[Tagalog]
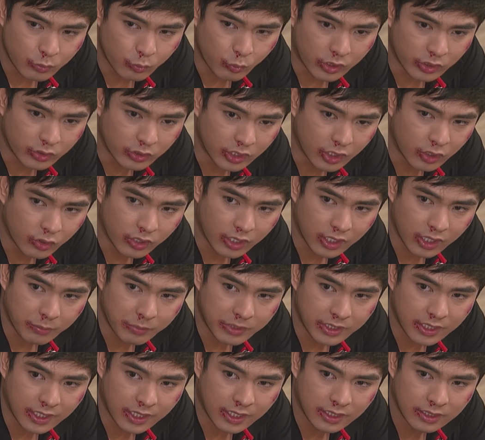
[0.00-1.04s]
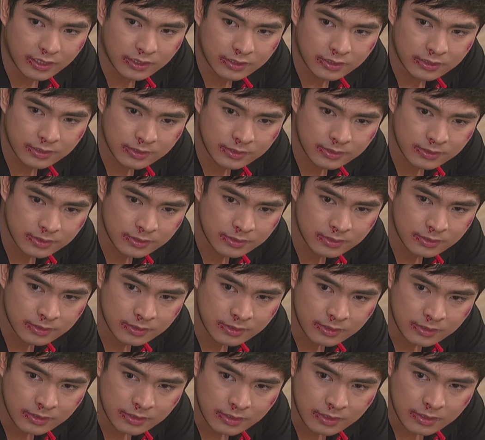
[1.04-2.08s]
Huwag niyo na akong alamin lahat.
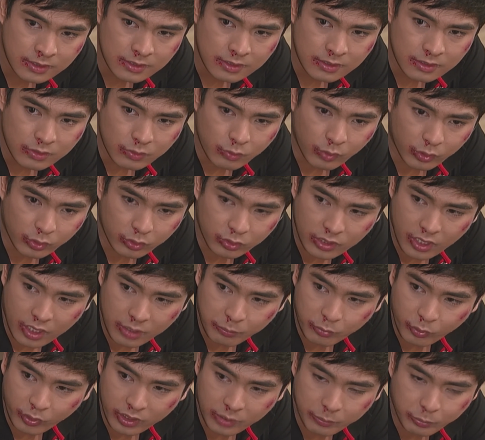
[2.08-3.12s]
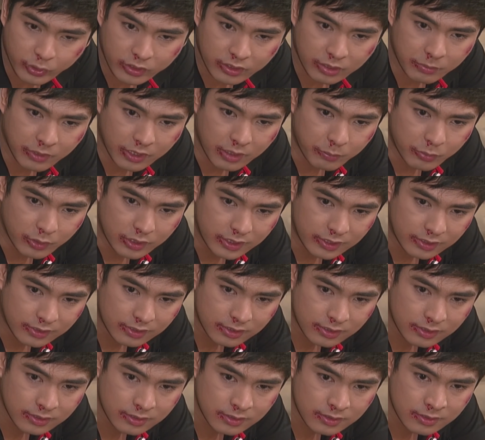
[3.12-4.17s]
Huwag niyo na rin po i-report sa mga
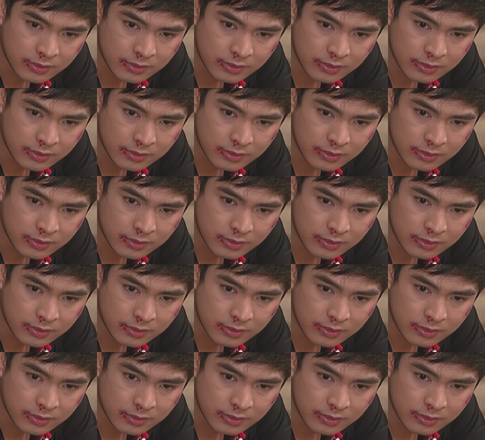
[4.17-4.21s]
polis.